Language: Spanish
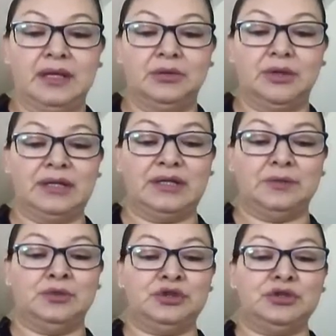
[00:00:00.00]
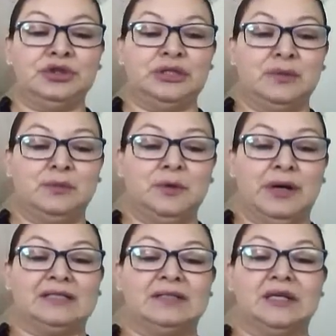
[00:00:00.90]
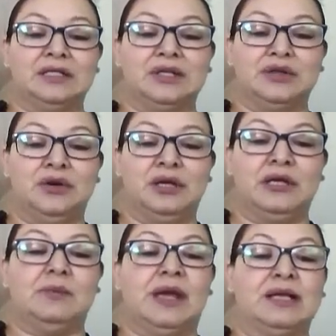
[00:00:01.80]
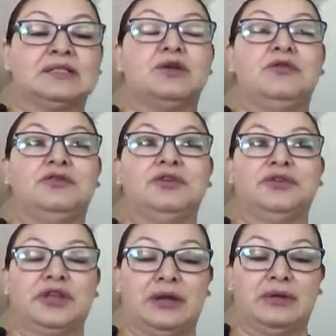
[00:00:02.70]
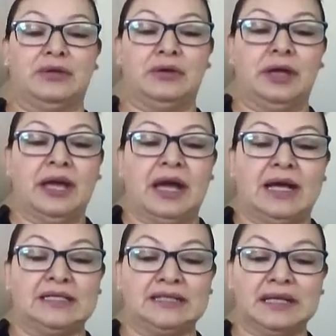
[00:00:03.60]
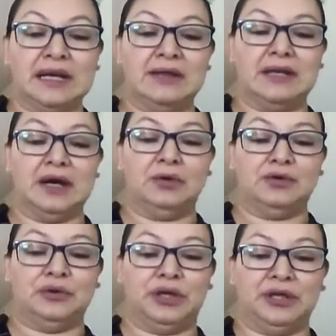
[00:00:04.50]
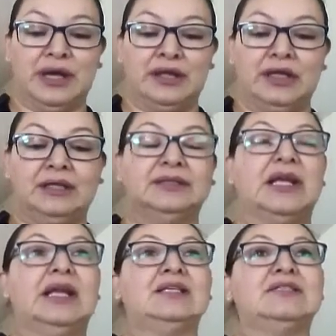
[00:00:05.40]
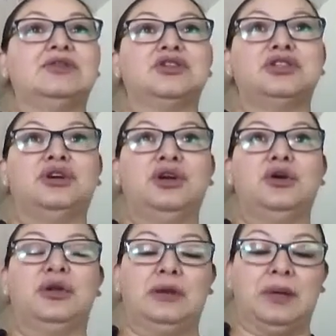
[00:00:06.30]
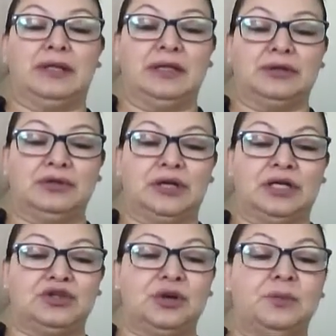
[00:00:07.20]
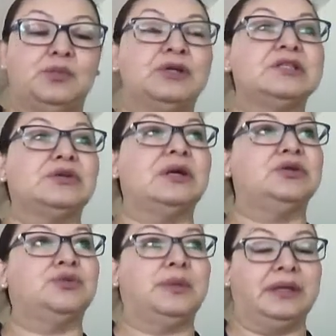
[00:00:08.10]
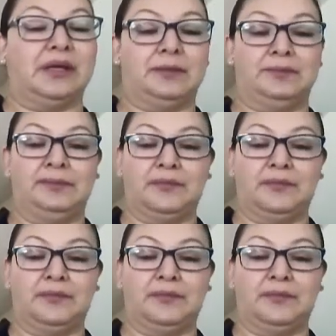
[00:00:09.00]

Durante mucho tiempo has reñido y me has confrontado acerca de la autoridad, de la instrucción o del mandato que yo he puesto a tu vida.